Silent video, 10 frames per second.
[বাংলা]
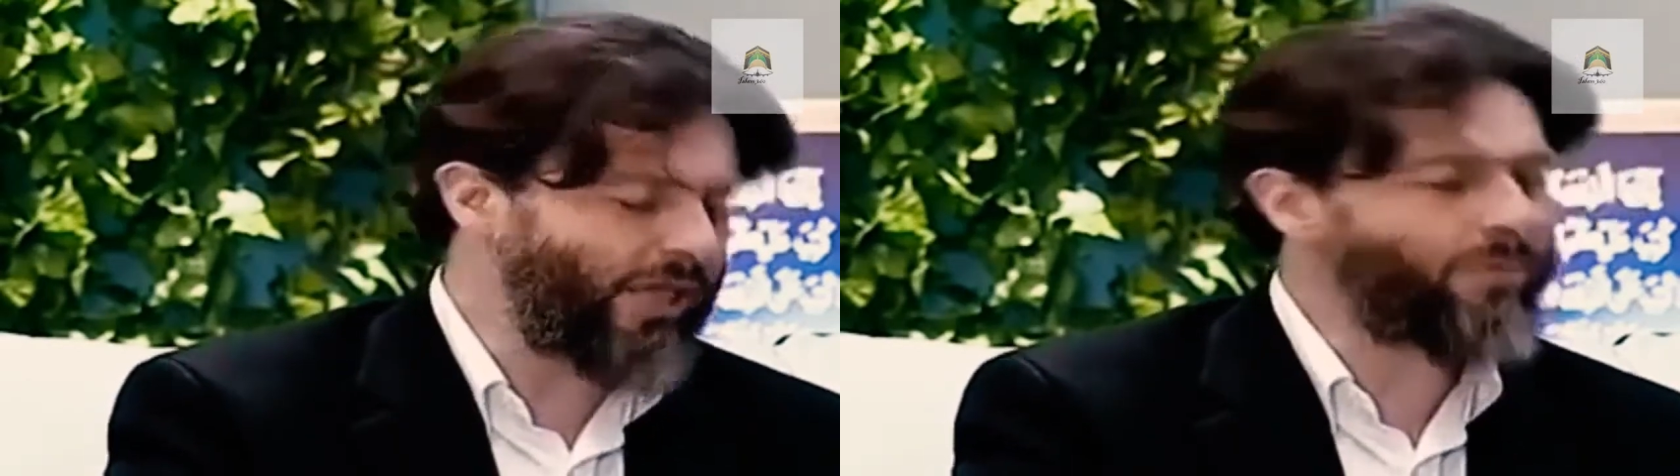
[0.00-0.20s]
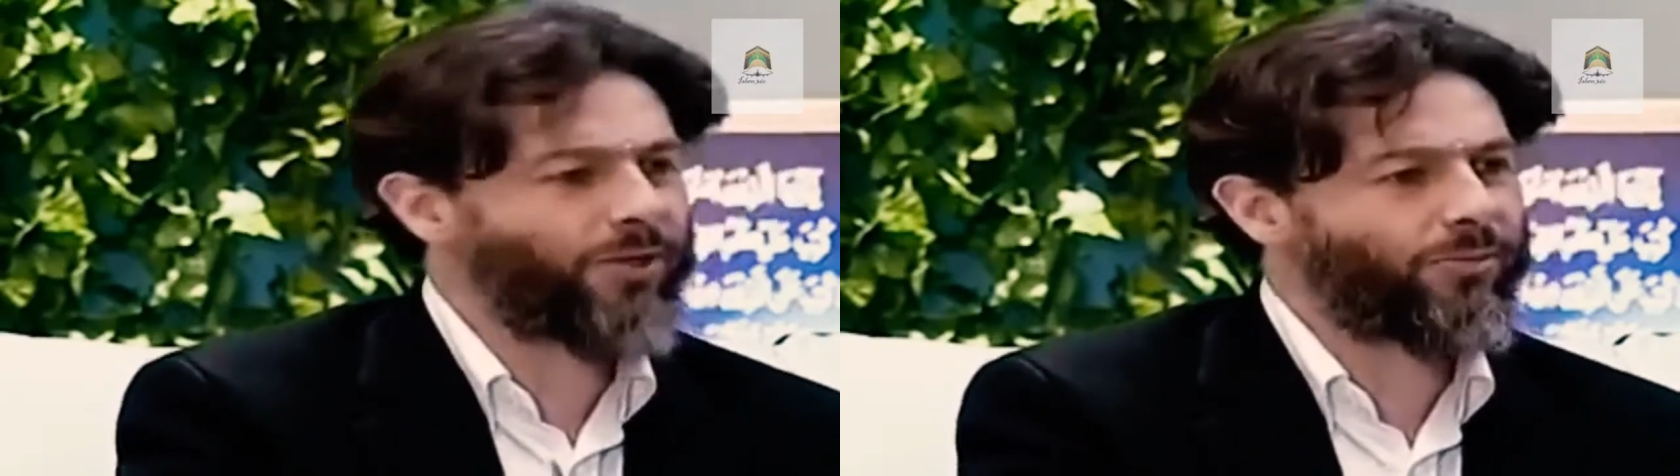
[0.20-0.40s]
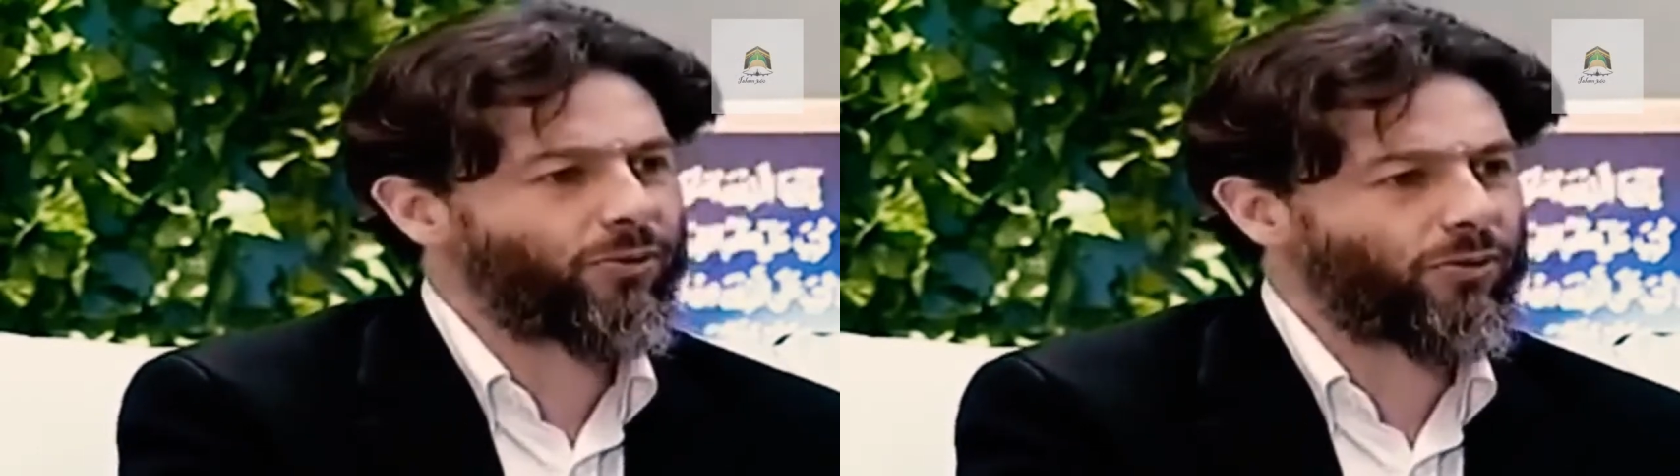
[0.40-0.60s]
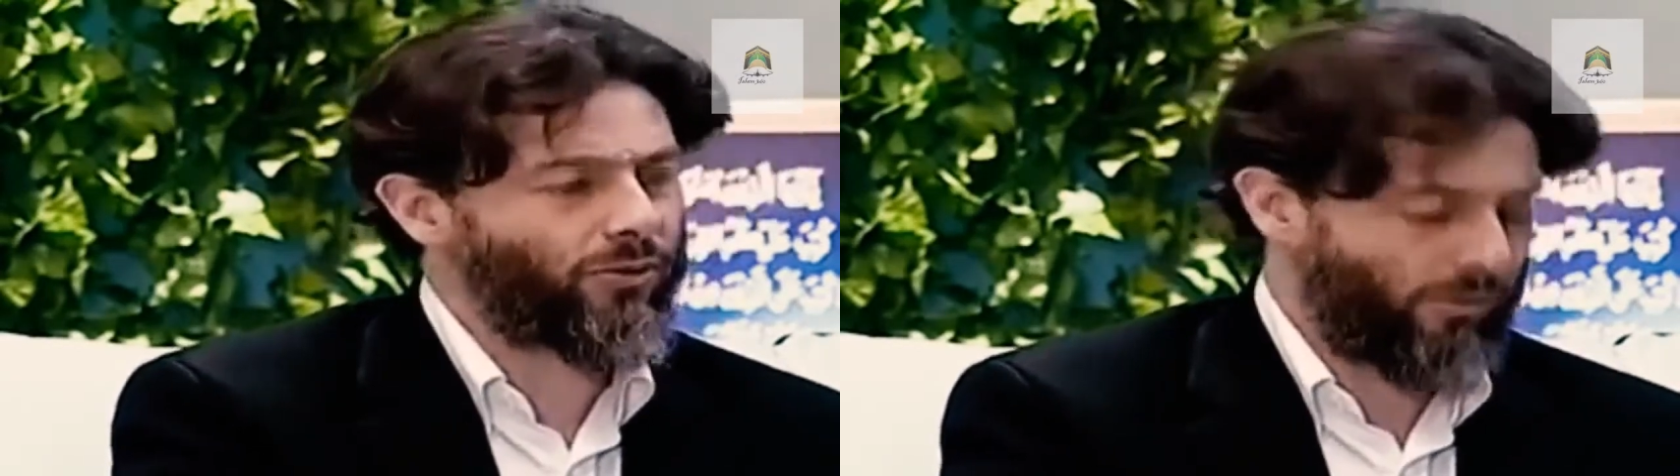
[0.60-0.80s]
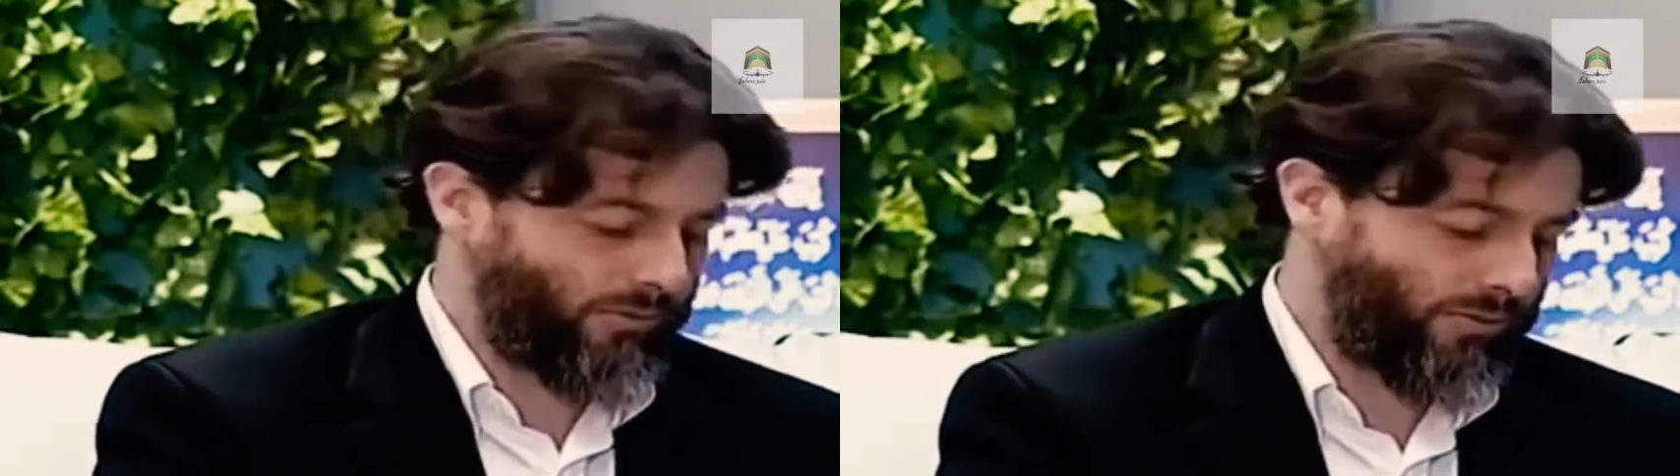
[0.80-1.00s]
অনেক লোক
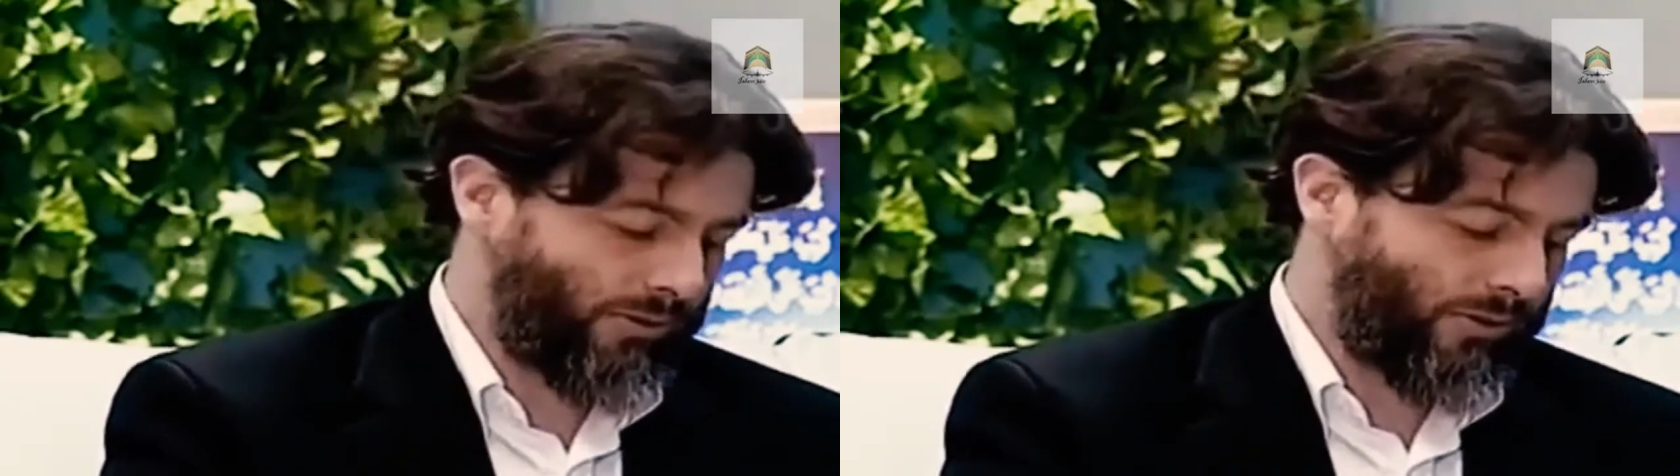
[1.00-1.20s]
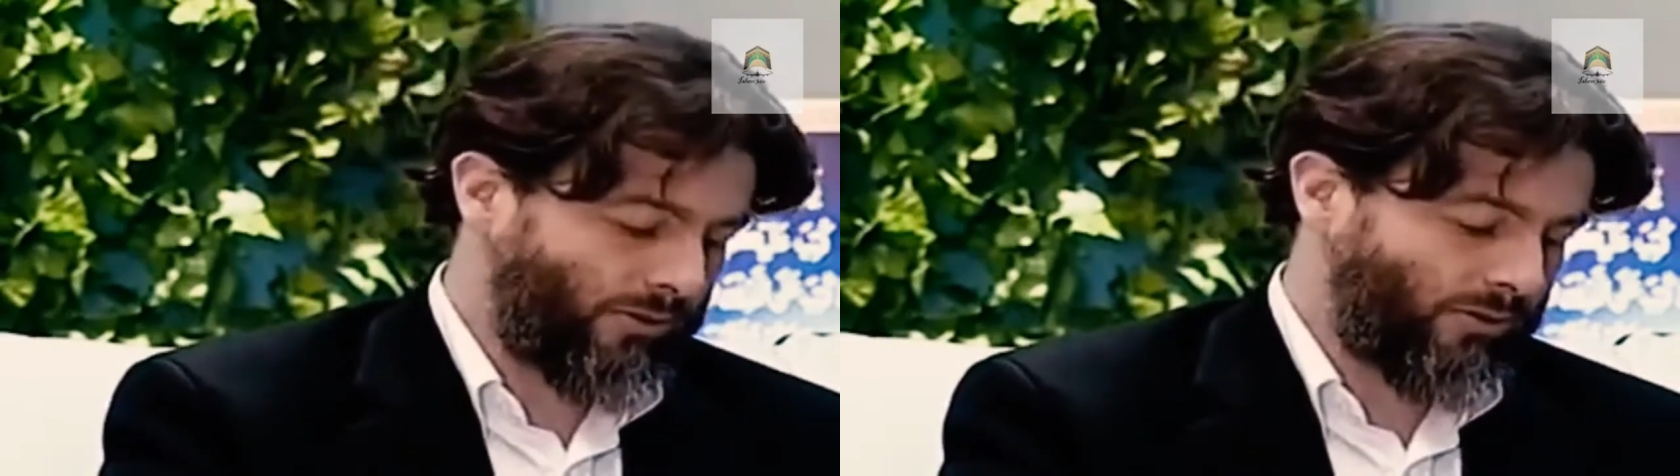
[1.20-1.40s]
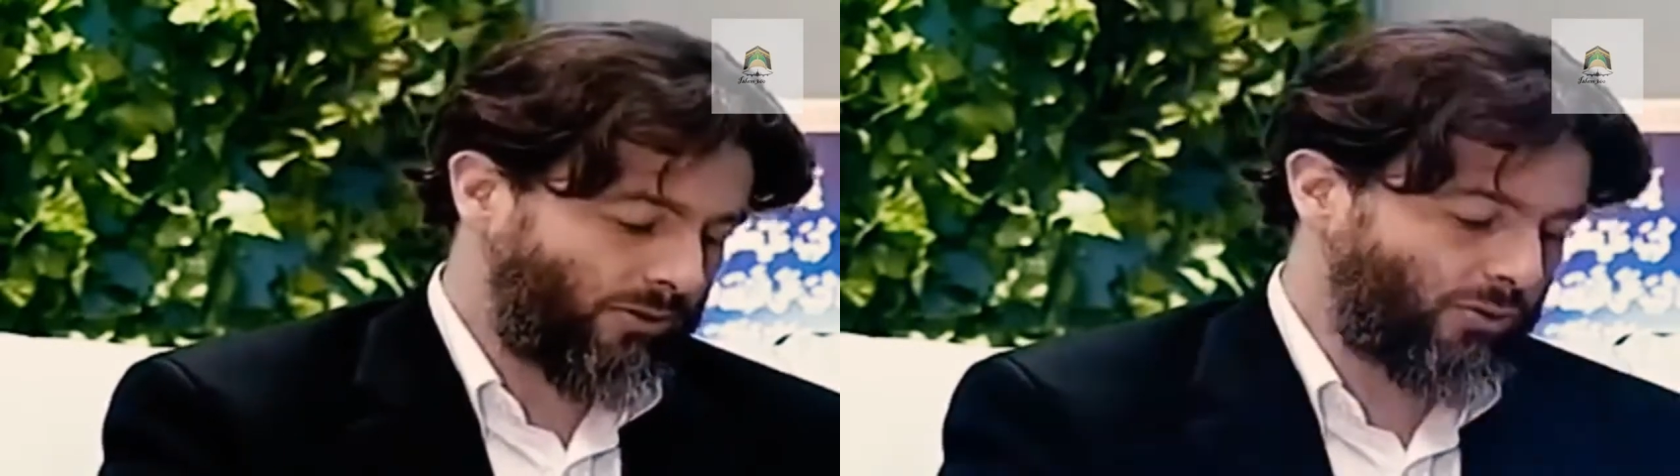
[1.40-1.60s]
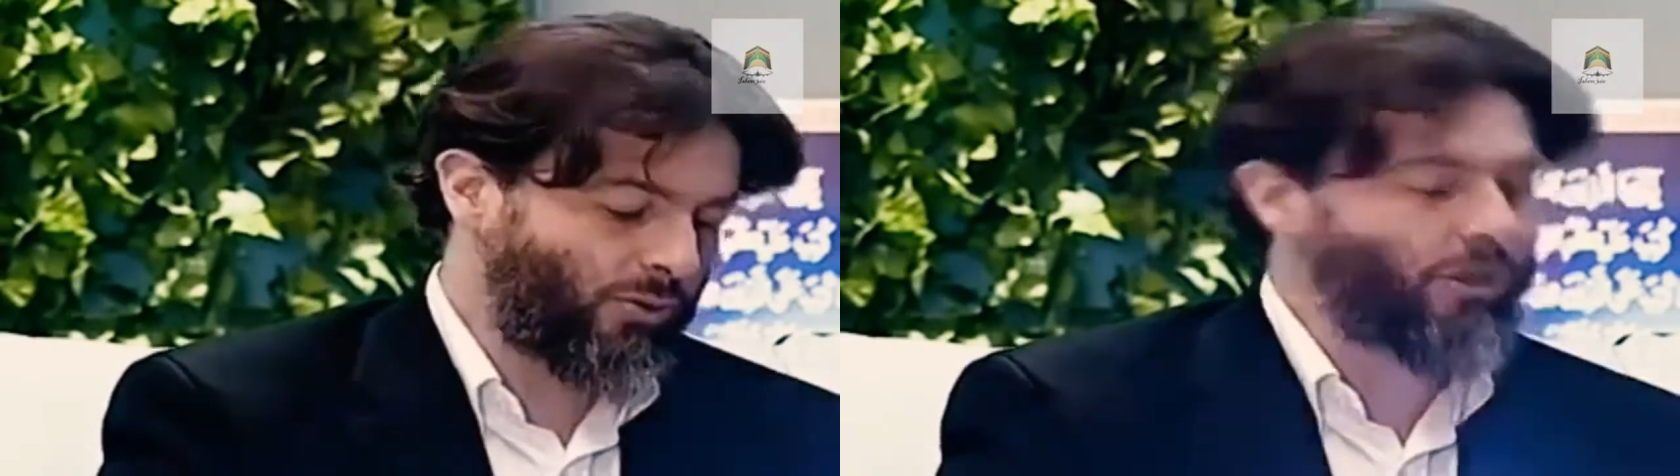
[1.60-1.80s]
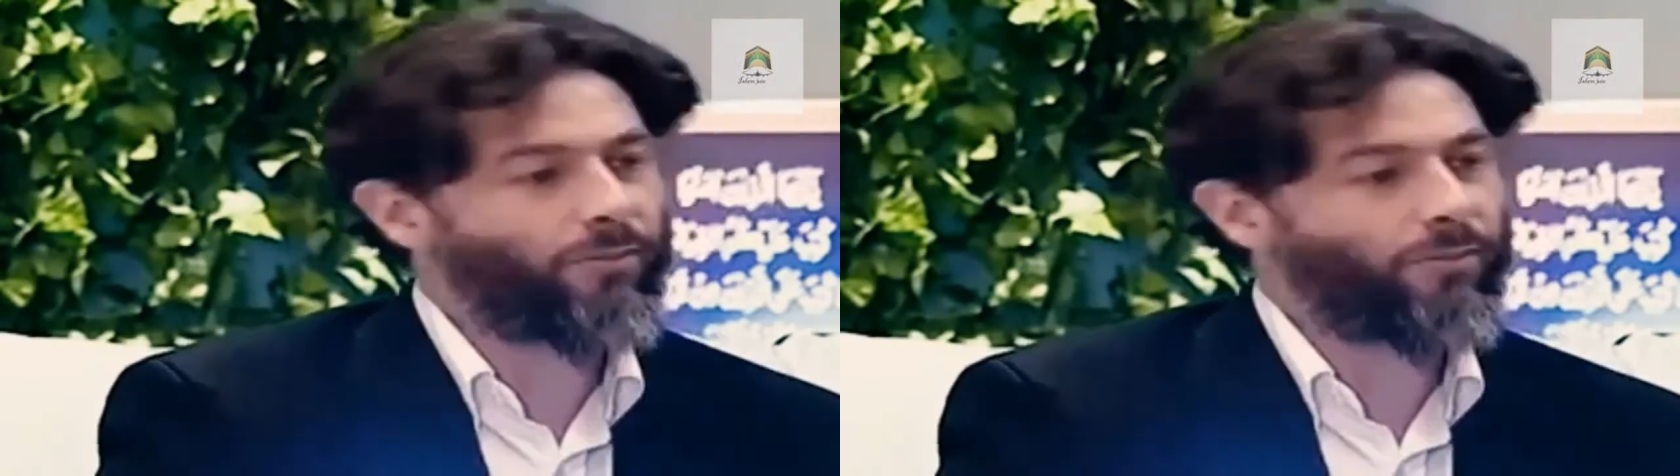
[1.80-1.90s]
উঠে